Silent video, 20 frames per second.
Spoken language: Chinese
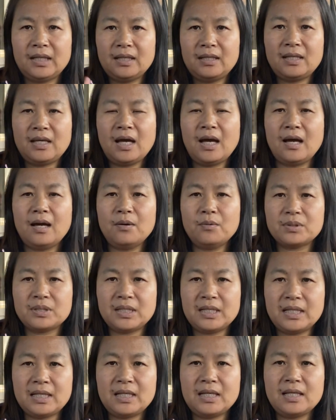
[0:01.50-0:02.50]
你好，我是
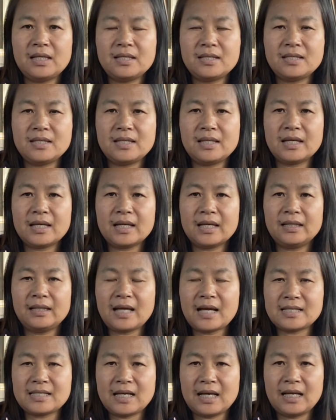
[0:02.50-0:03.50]
丽丽，今天跟
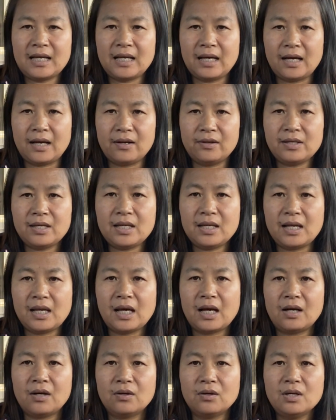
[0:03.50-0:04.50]
大家聊一
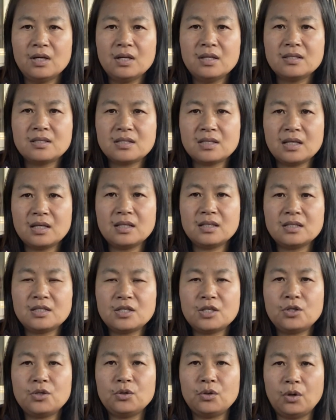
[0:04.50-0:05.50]
聊曾
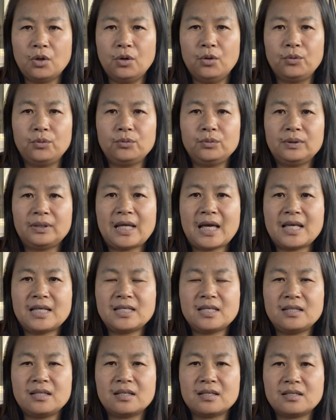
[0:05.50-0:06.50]
庆红担
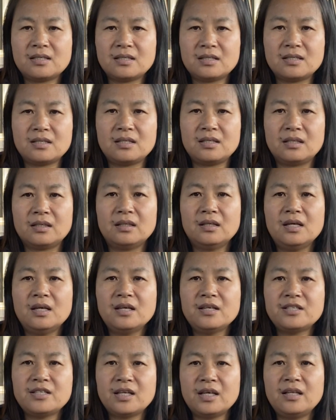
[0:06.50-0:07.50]
心的事情，
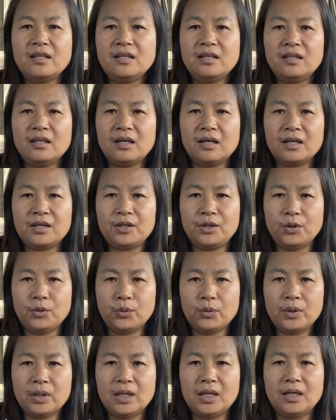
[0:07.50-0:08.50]
真的
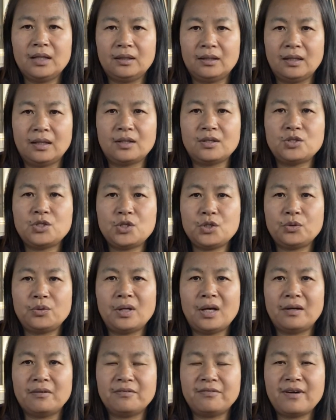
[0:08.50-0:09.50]
有可能就
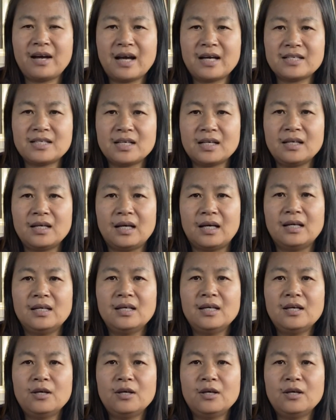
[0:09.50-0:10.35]
要发生了。